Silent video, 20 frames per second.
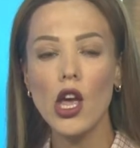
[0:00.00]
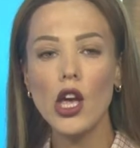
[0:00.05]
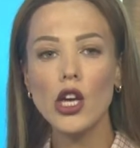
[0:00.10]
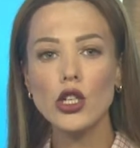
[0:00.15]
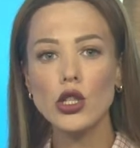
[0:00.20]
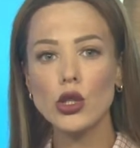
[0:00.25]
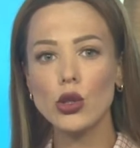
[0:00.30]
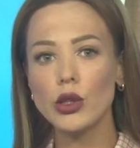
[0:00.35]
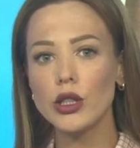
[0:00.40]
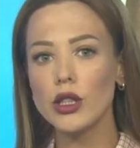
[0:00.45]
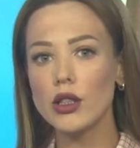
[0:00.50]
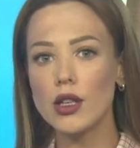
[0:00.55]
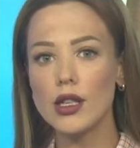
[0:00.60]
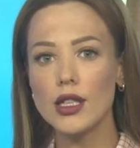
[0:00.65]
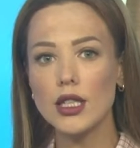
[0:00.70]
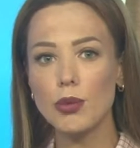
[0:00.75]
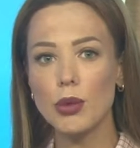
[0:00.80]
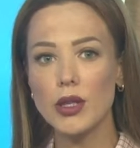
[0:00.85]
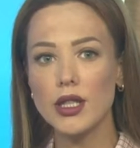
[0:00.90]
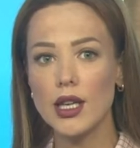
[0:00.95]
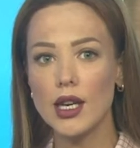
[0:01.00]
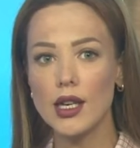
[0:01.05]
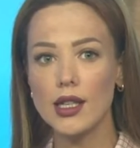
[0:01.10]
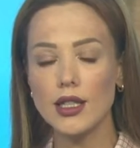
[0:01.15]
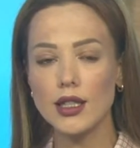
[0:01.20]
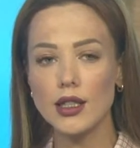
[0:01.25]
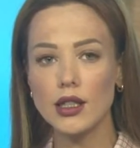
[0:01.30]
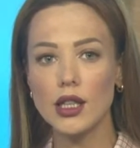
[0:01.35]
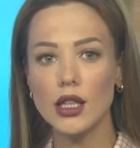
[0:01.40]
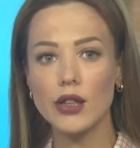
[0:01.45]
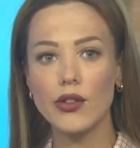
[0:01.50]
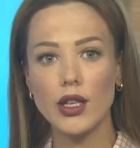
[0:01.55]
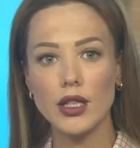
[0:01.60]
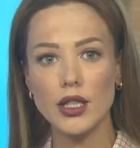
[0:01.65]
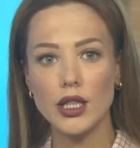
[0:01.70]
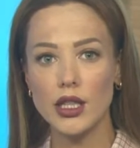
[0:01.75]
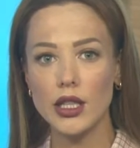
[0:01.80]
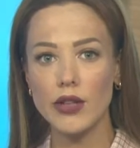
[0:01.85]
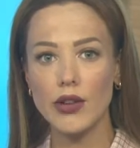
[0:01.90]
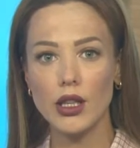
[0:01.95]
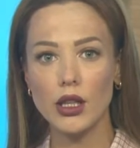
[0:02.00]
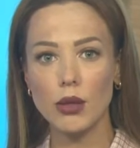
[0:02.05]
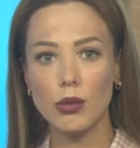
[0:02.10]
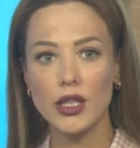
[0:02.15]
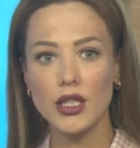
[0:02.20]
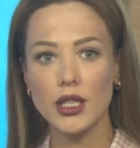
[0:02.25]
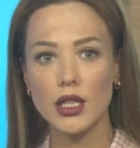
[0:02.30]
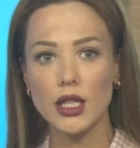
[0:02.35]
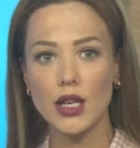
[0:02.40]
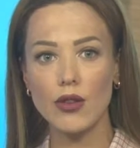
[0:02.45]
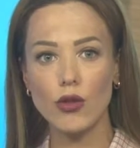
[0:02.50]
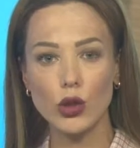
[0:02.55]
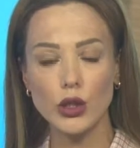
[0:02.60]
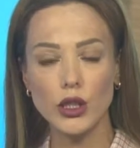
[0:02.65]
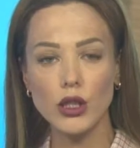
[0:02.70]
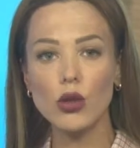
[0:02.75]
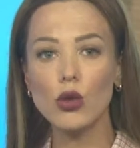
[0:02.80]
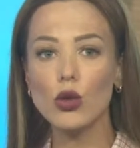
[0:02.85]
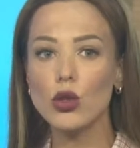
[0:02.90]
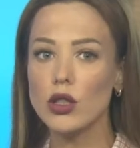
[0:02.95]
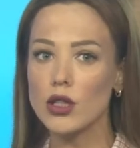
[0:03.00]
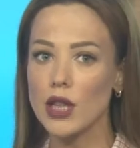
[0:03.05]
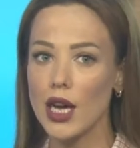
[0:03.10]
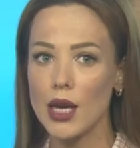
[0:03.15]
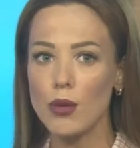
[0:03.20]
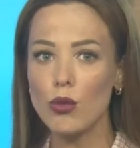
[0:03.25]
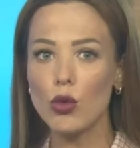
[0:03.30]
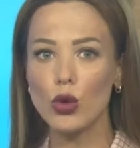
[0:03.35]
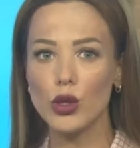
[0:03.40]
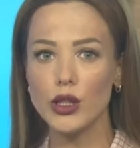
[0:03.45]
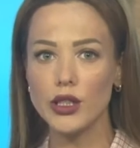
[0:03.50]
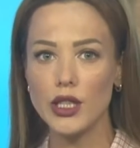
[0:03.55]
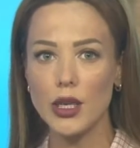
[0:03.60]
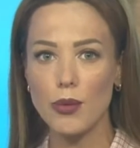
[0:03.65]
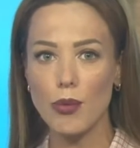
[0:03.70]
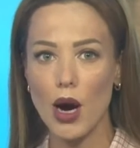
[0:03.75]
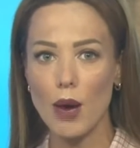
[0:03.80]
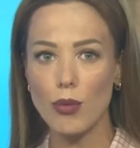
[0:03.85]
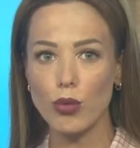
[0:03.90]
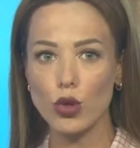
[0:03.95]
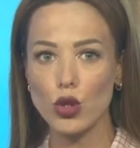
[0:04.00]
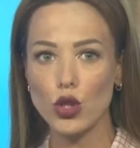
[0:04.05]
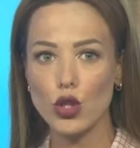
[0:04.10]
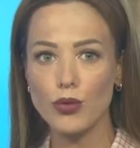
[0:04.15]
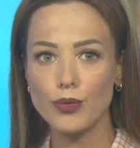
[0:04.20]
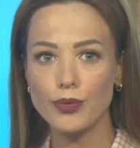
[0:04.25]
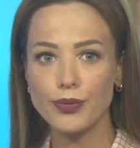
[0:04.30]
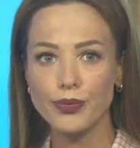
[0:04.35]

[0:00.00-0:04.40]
Что делали специалисты на 29-м лесозаводе, узнаем у Лидии Папуш.